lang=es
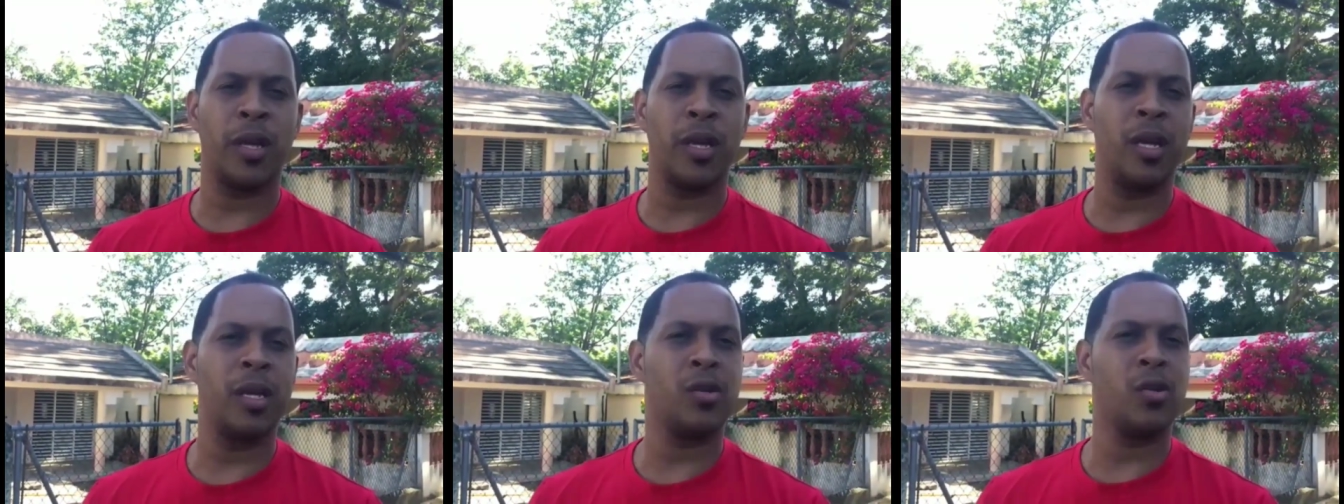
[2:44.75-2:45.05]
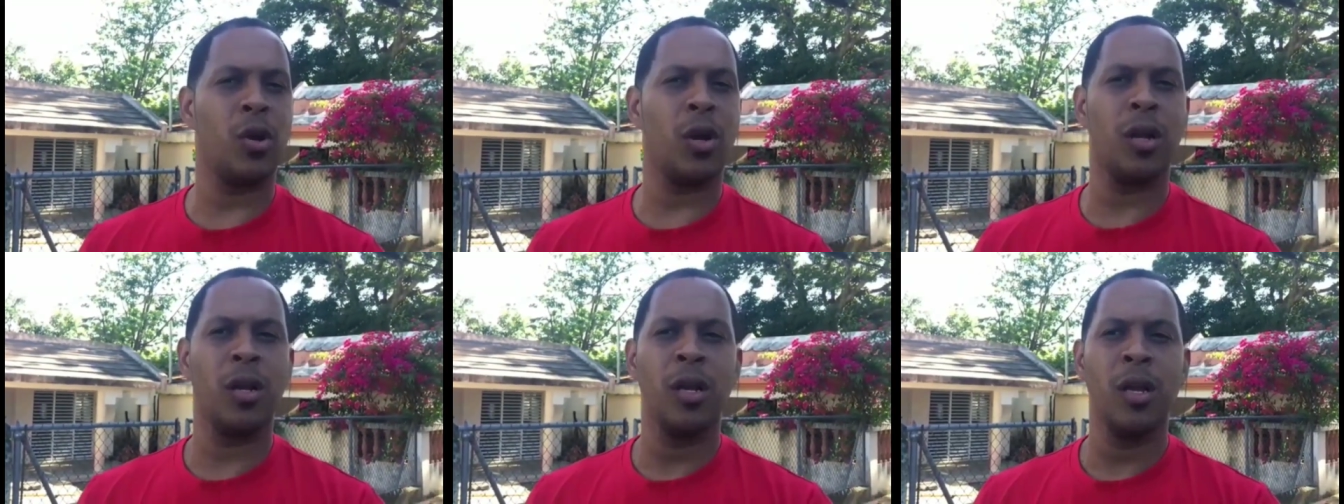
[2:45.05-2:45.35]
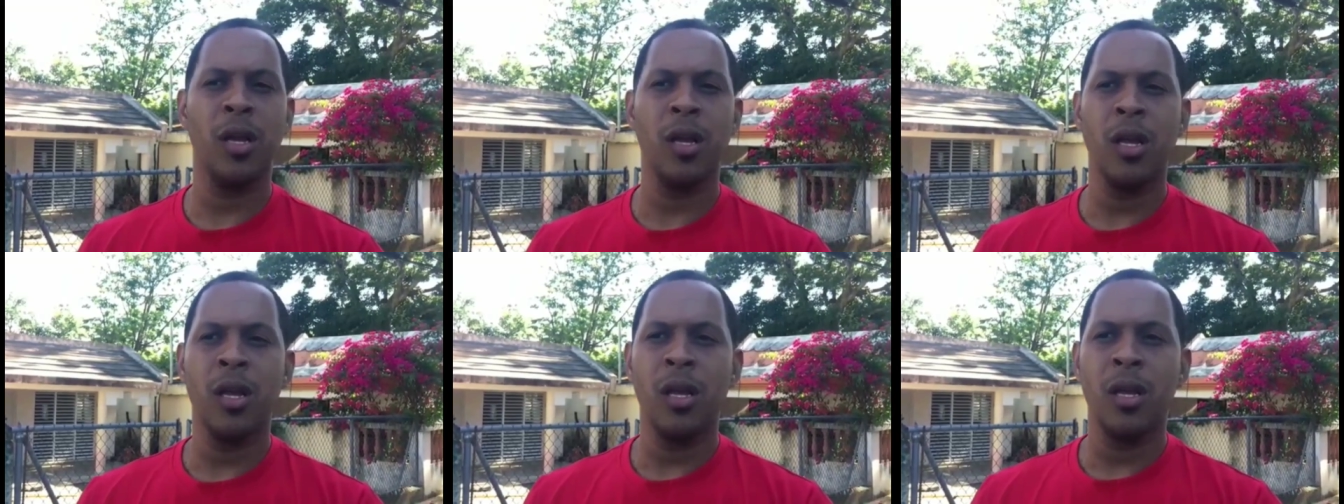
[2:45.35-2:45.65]
¿Han,
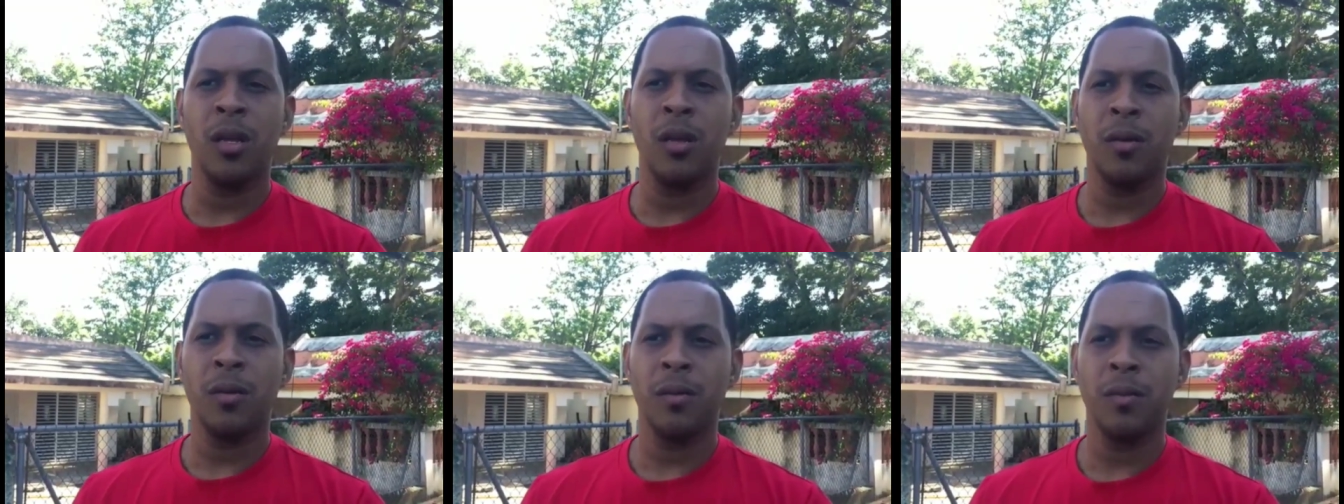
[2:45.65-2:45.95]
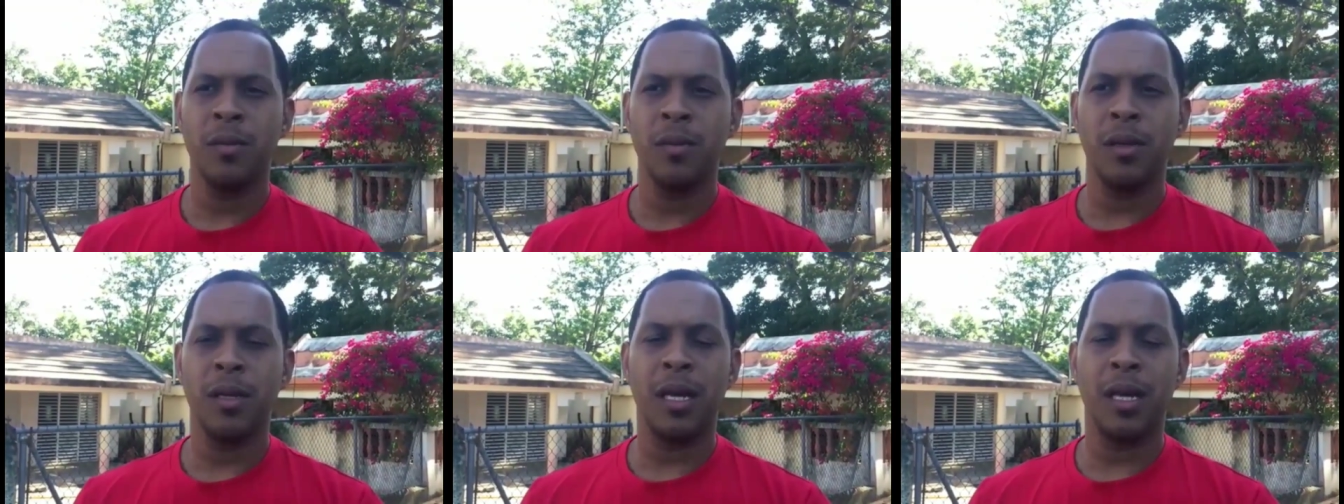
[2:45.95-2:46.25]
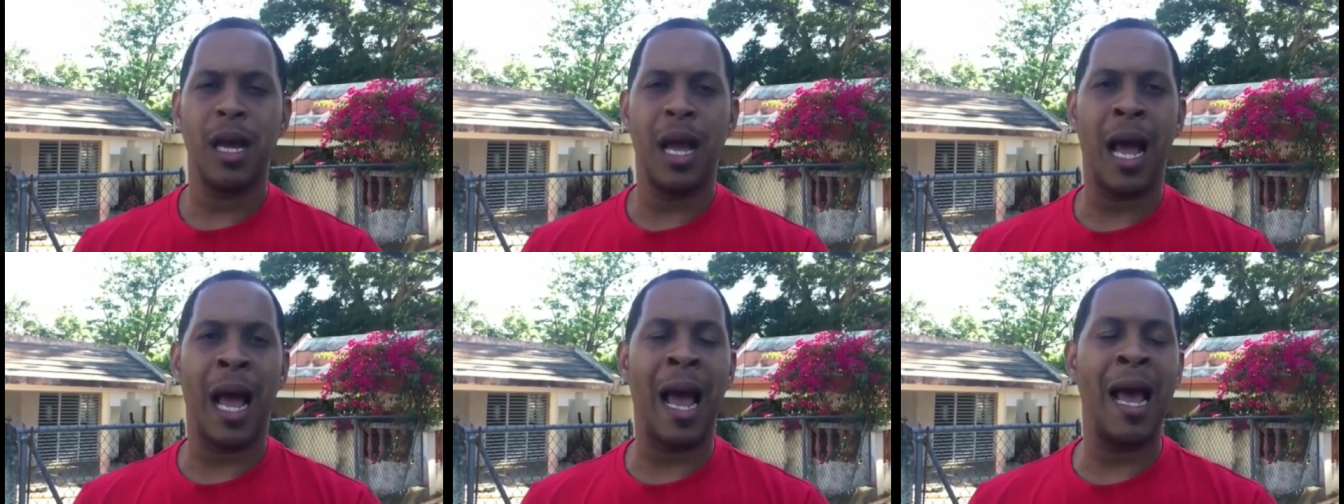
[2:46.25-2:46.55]
detenido, jóvenes?